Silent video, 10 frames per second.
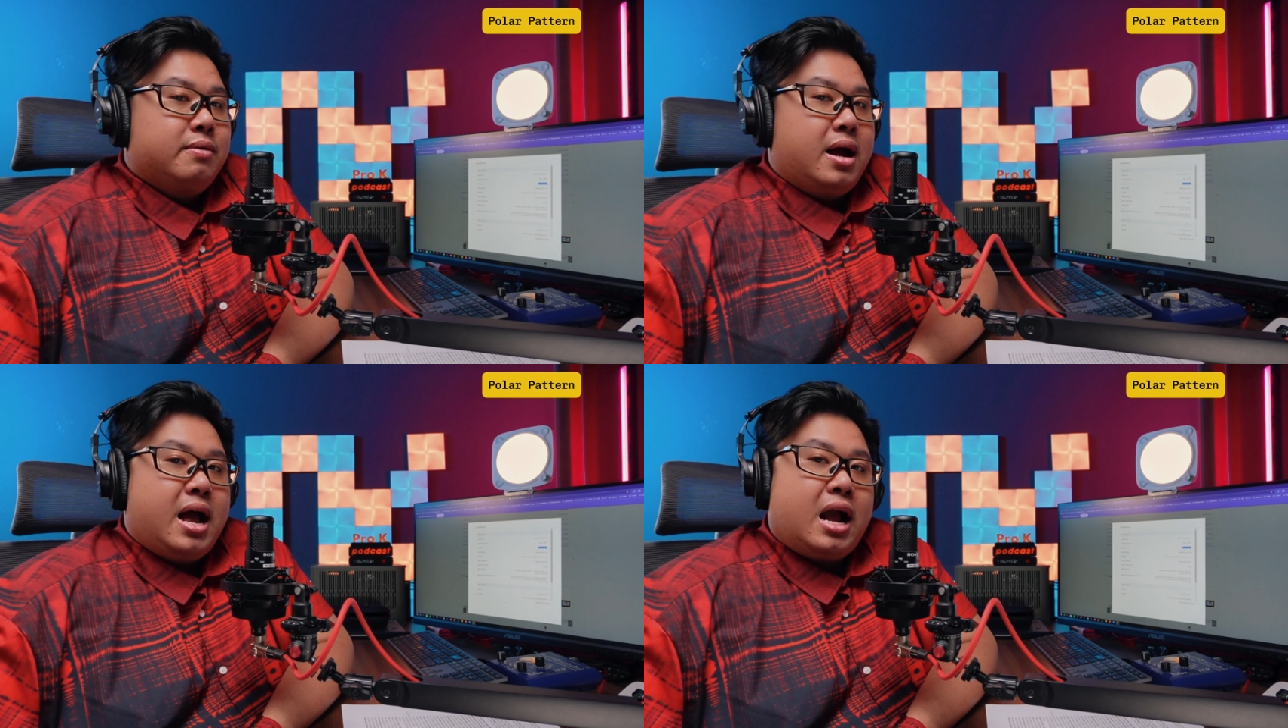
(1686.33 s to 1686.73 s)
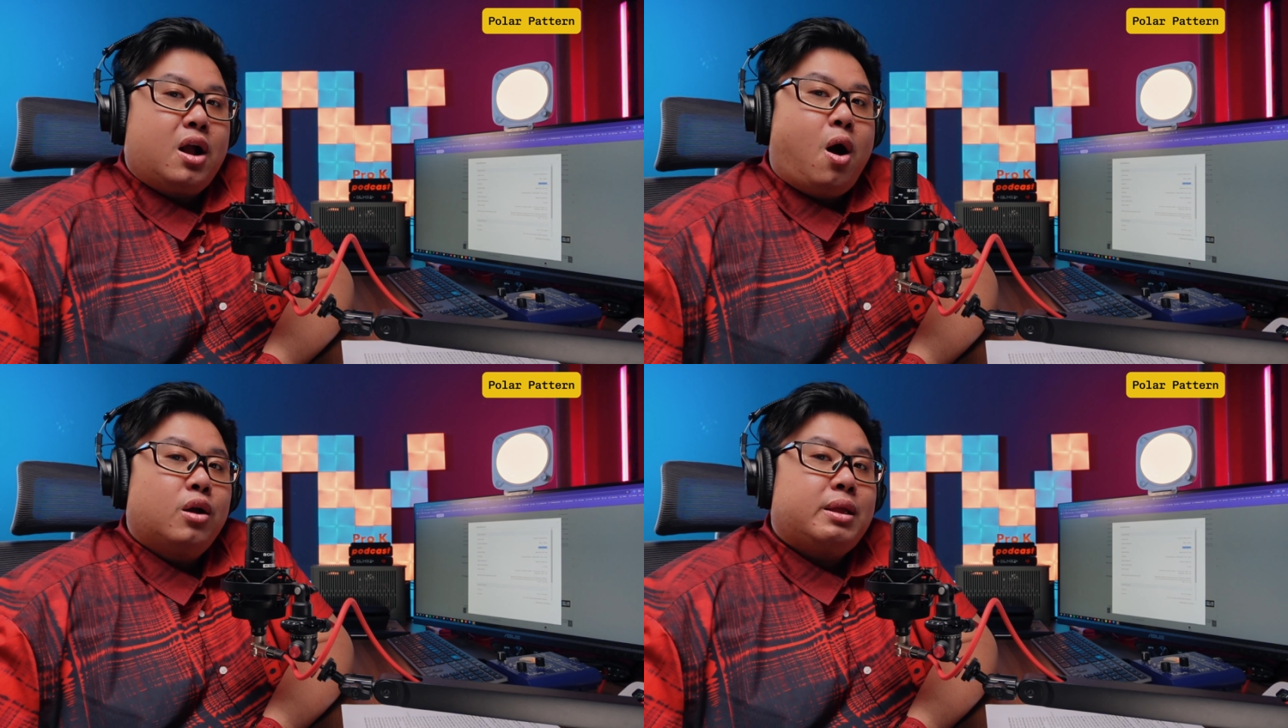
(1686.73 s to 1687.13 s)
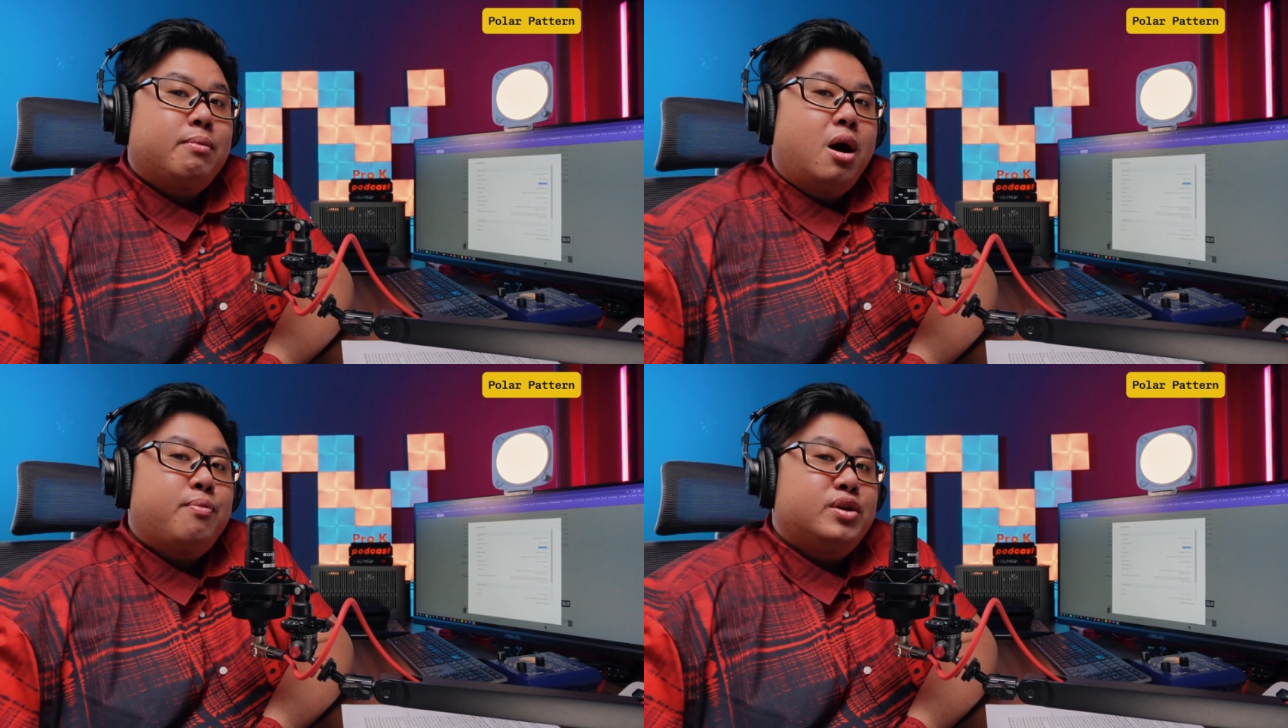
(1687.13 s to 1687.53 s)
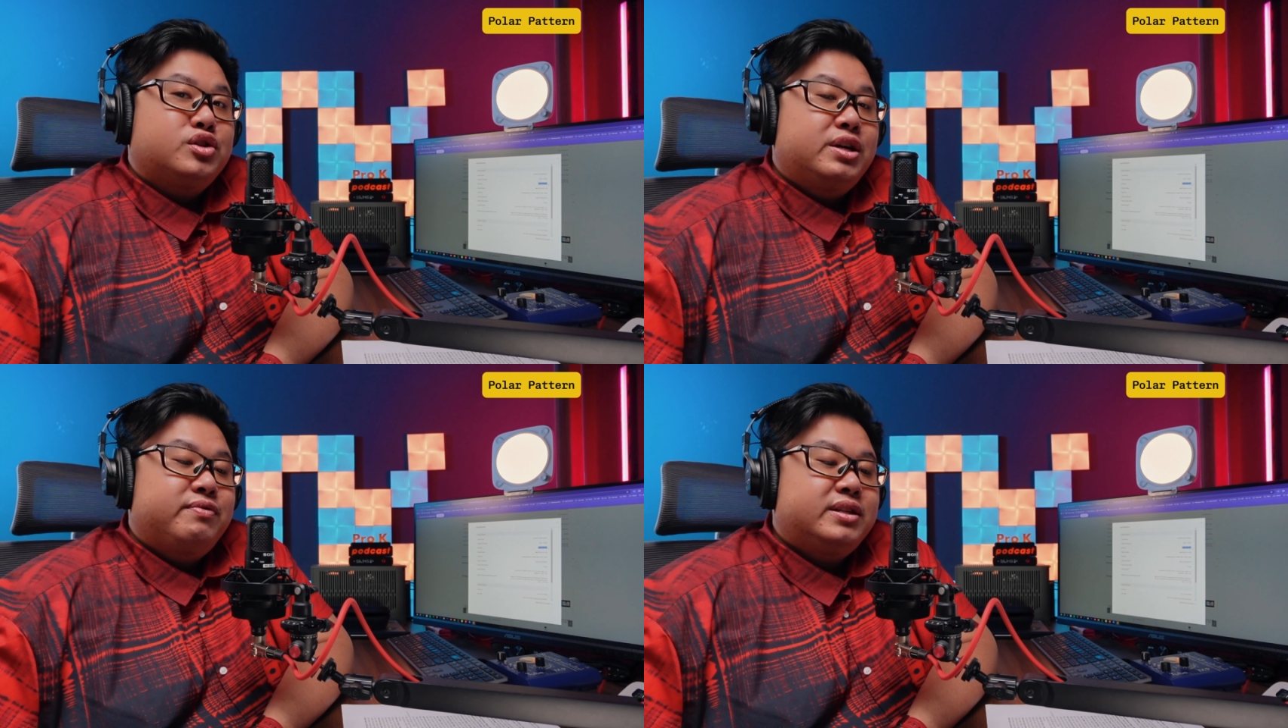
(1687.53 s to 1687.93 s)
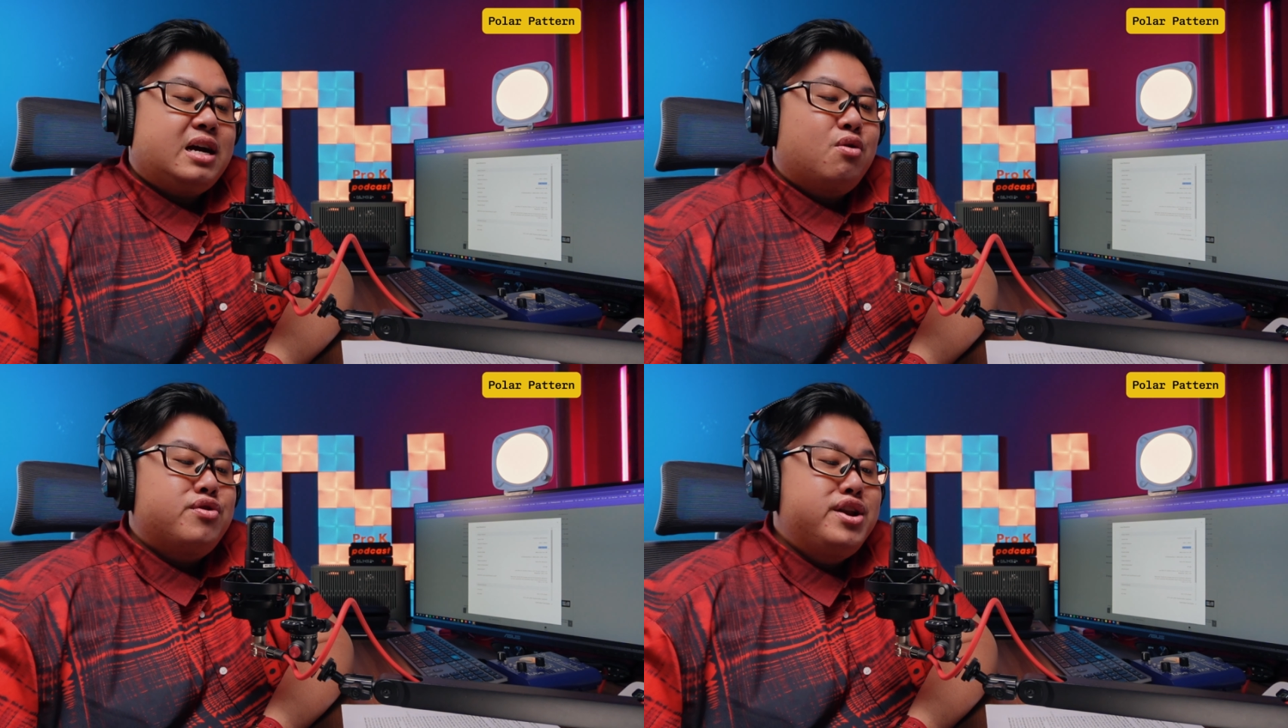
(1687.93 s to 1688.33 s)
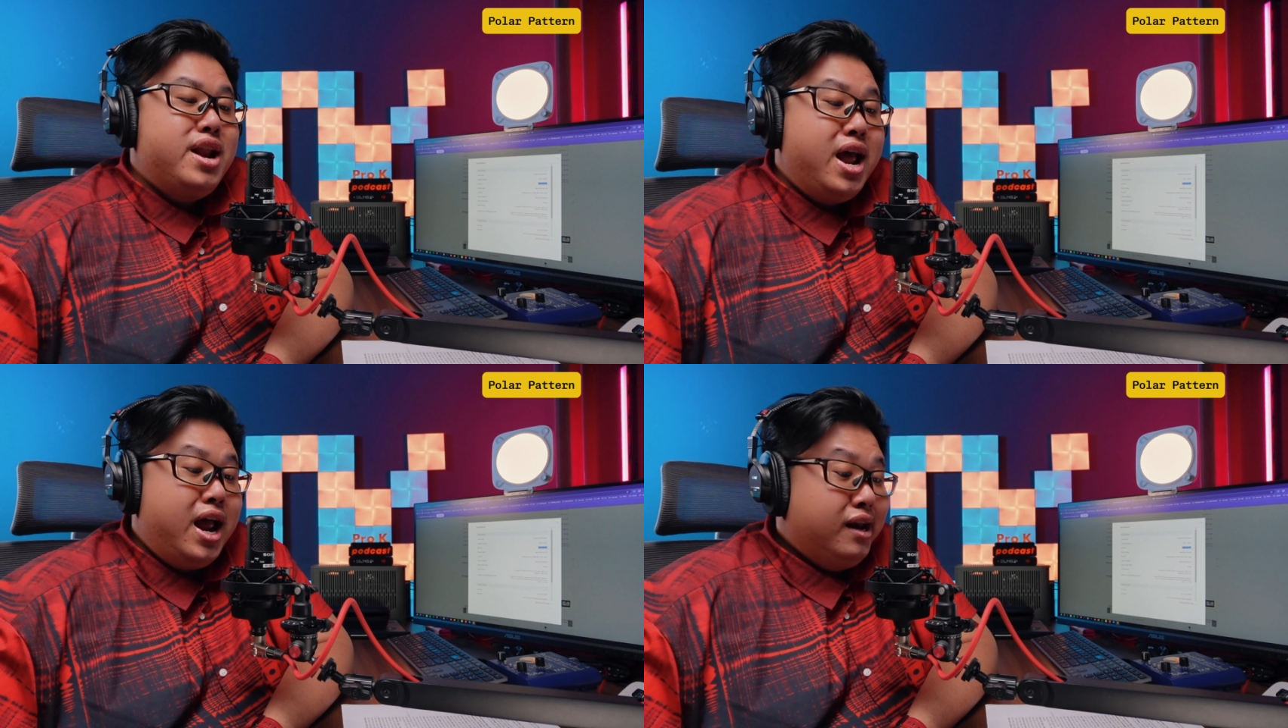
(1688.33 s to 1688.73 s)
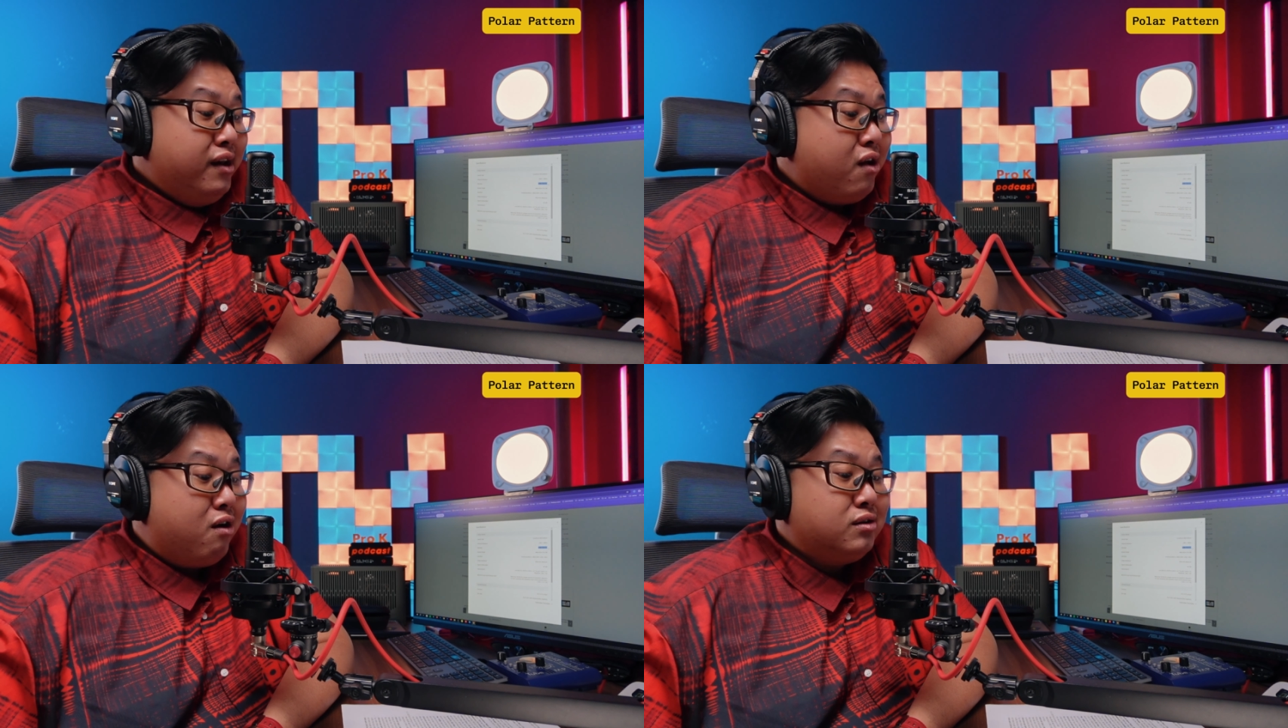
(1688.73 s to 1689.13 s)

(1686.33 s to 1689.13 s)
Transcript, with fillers: và có tấm ốp resin phía sau nên